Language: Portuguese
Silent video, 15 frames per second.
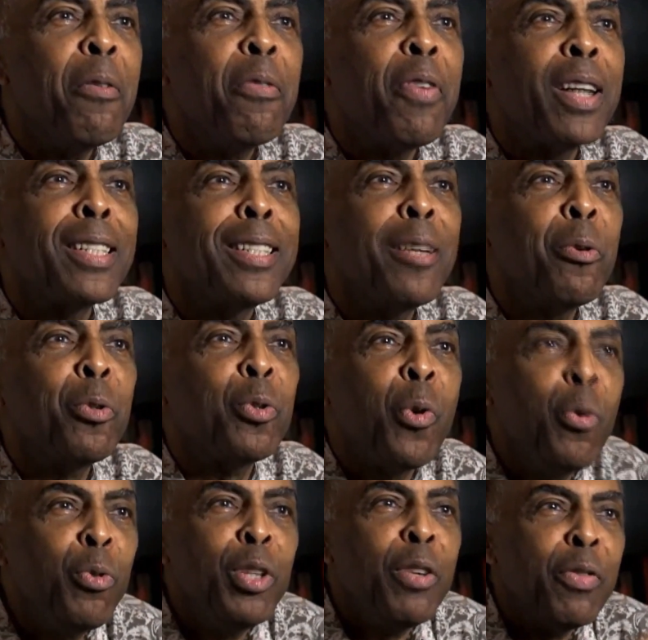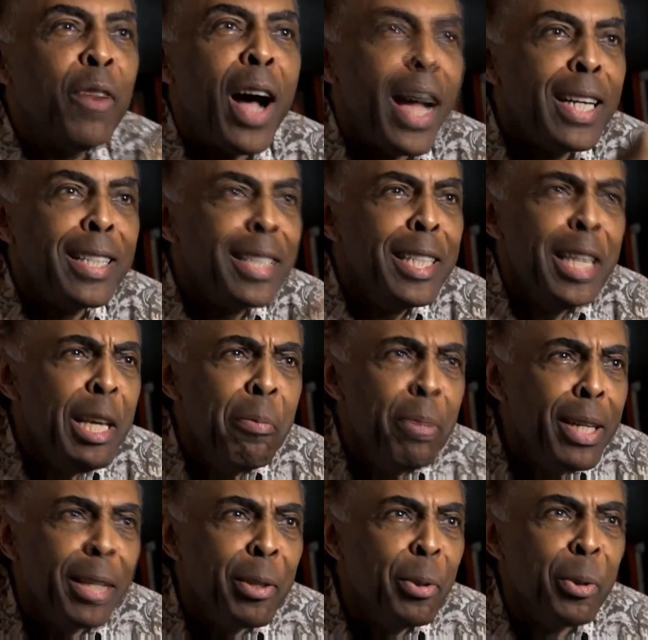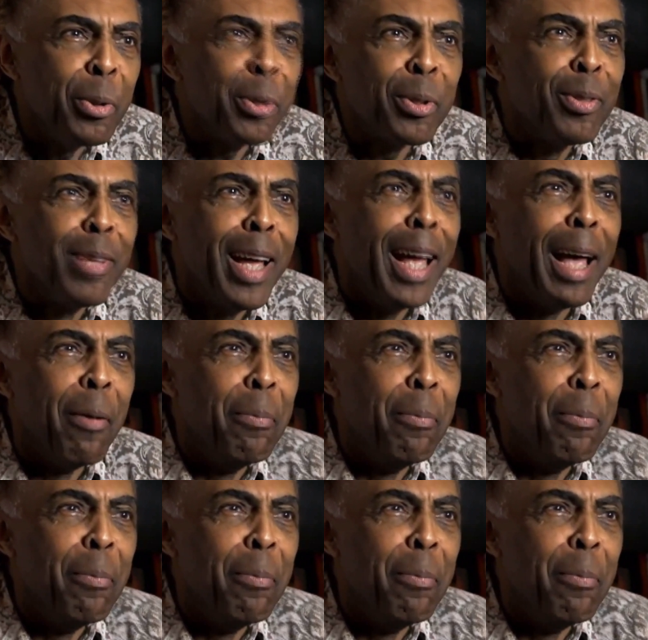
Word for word: fazer os cultivares híbridos, né?